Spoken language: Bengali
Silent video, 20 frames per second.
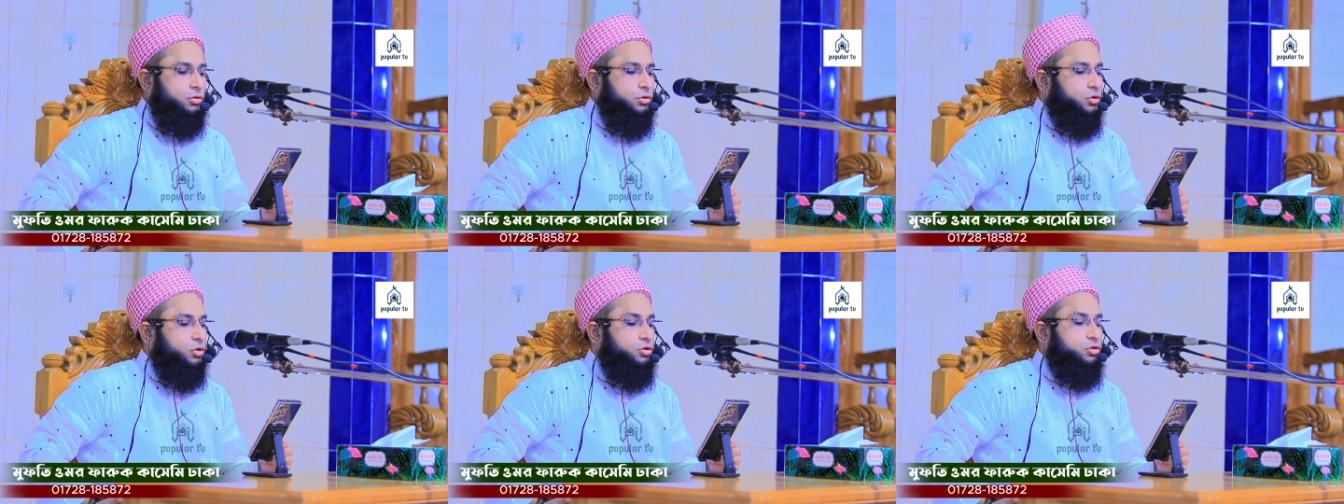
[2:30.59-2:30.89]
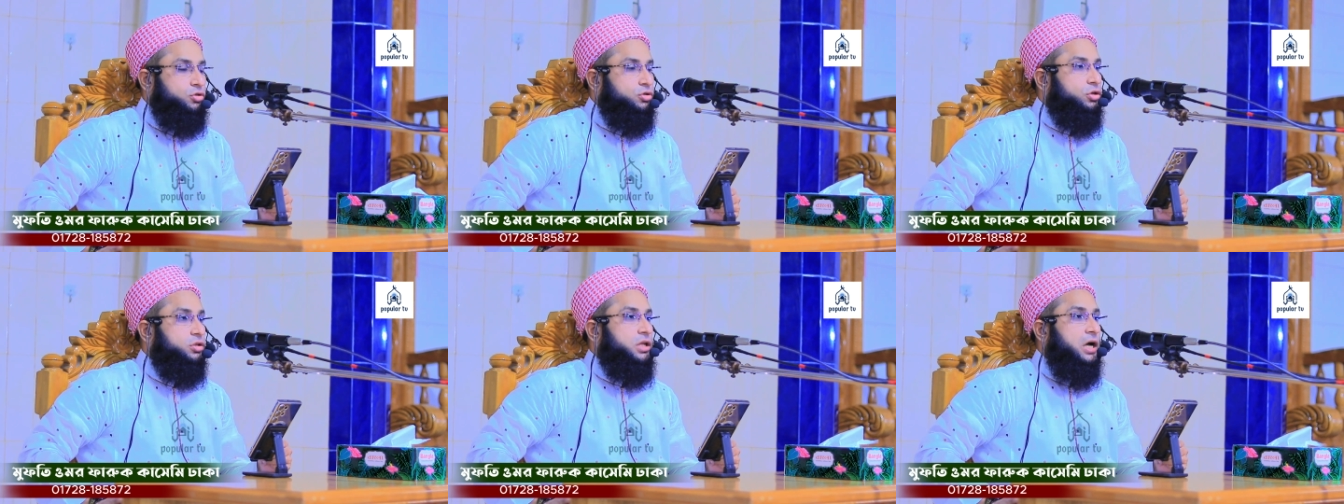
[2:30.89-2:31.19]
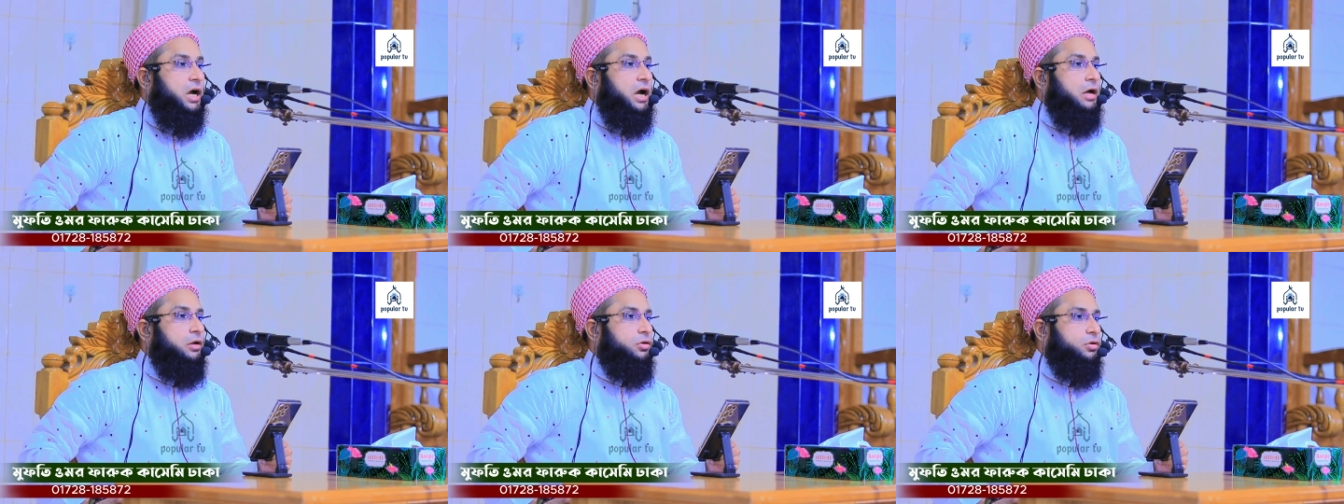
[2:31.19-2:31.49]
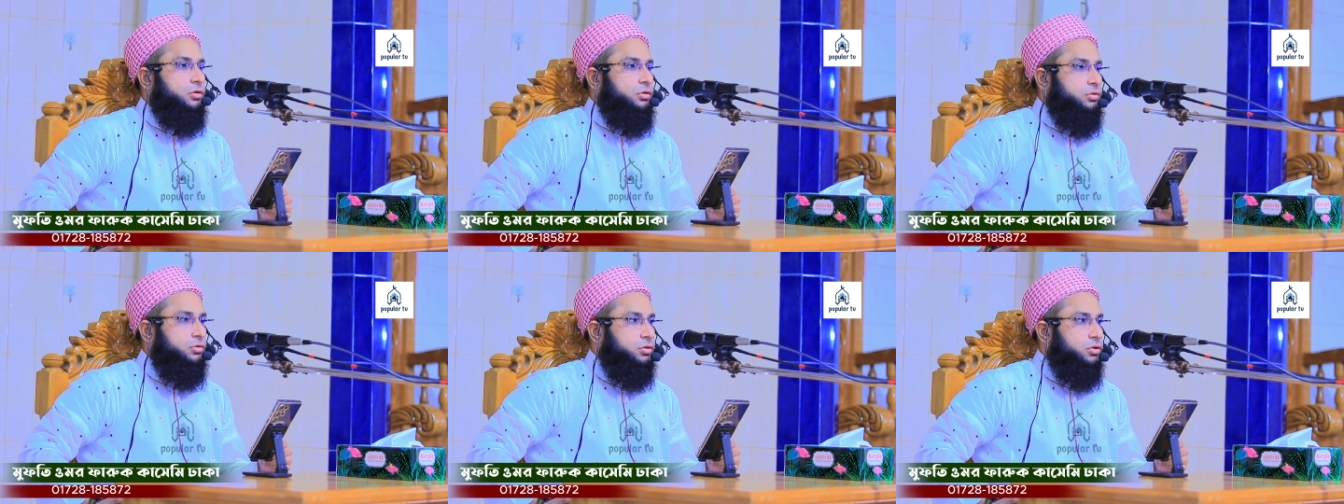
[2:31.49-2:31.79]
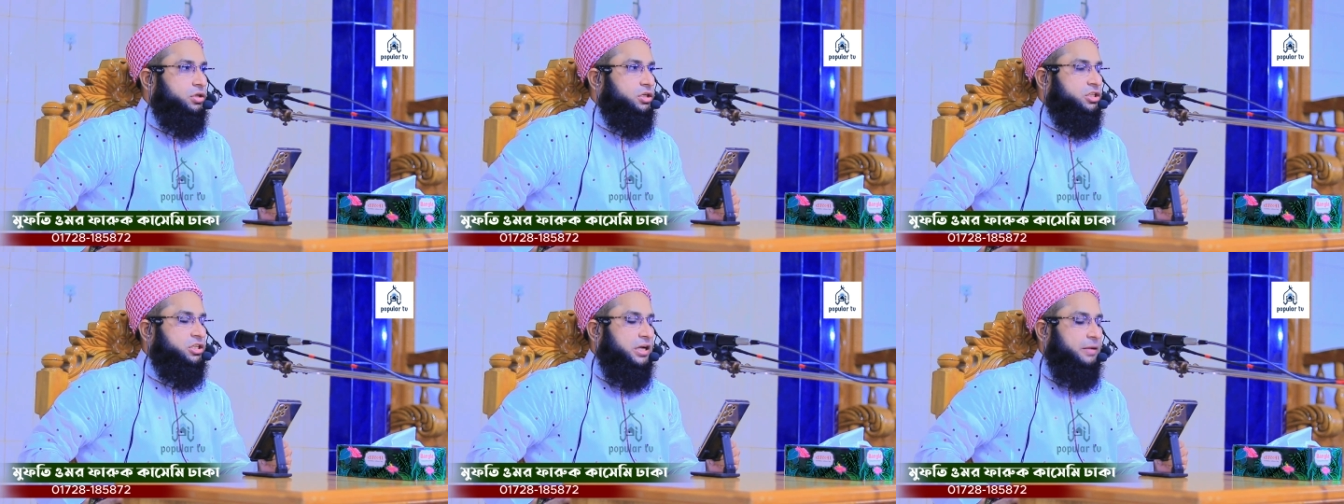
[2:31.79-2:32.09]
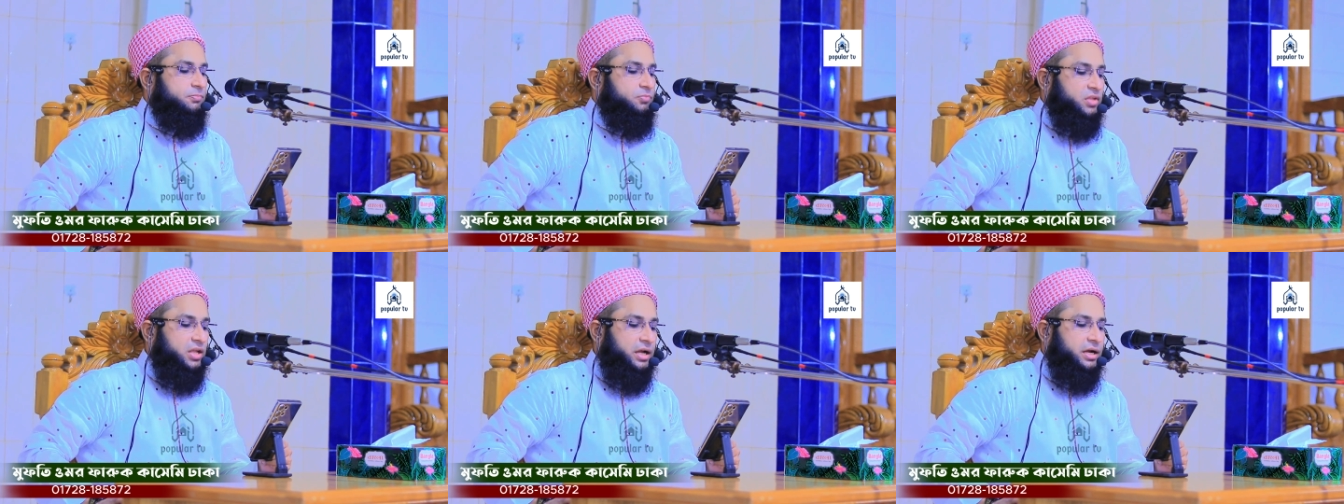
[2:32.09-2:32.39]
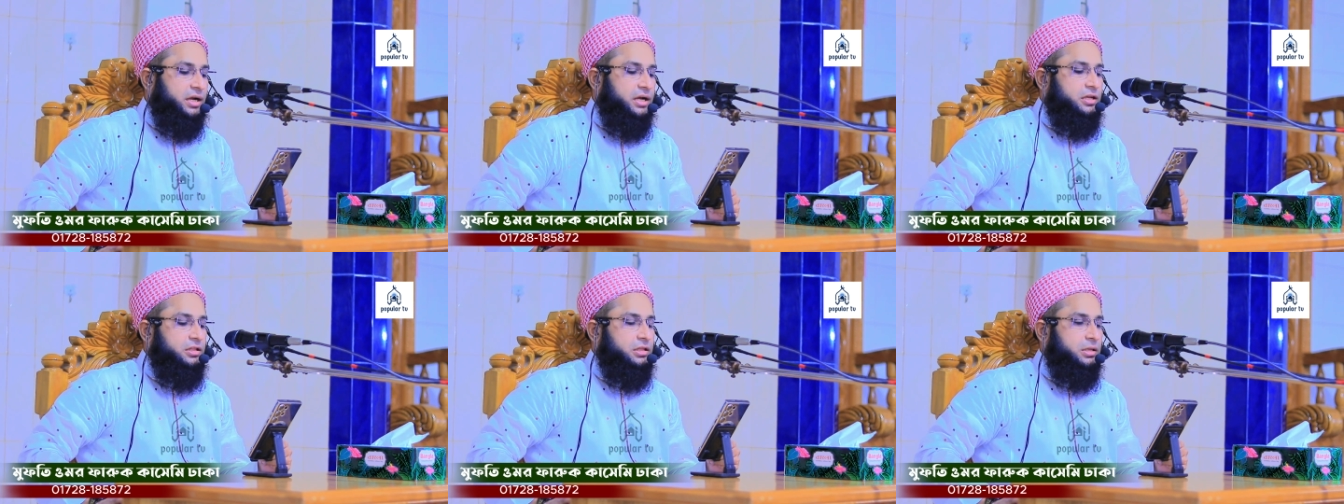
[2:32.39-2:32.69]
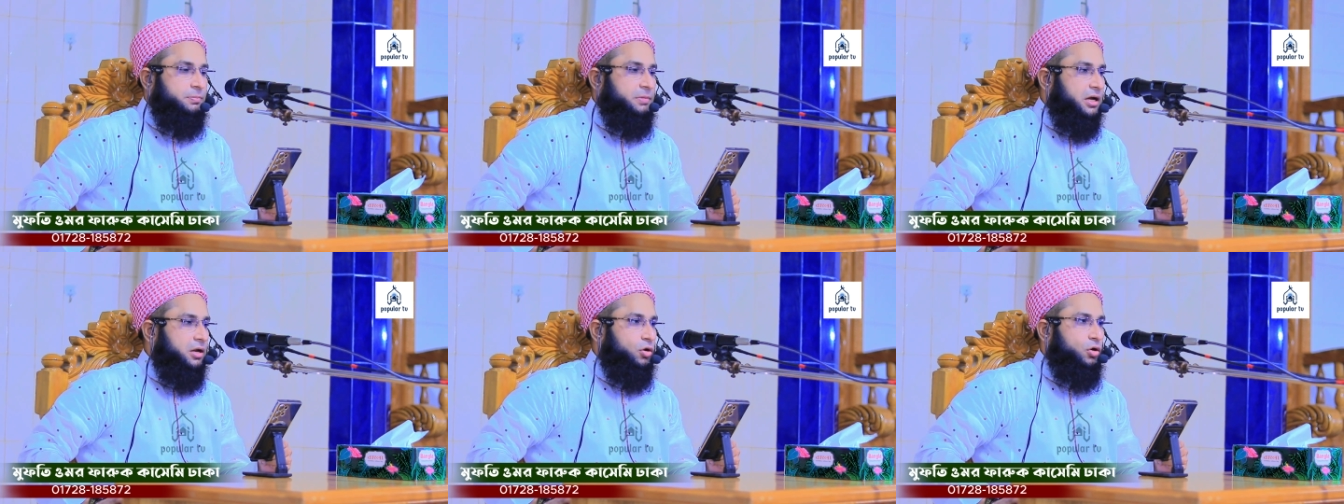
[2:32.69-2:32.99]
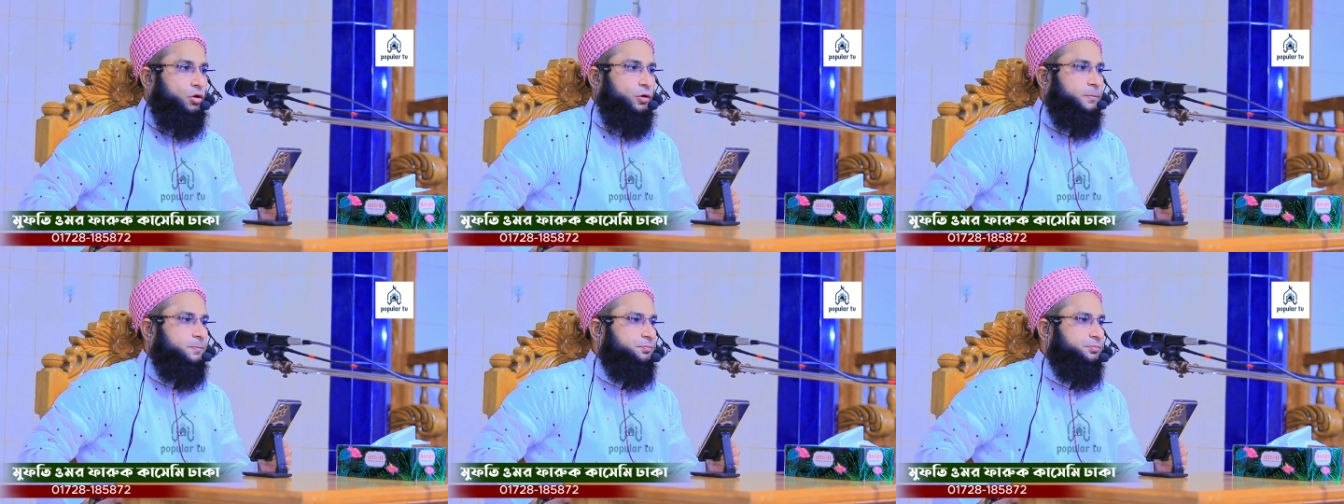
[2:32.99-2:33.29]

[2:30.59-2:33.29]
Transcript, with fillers: ধৈর্য ধারণ করে সামনে আগাইতে পারো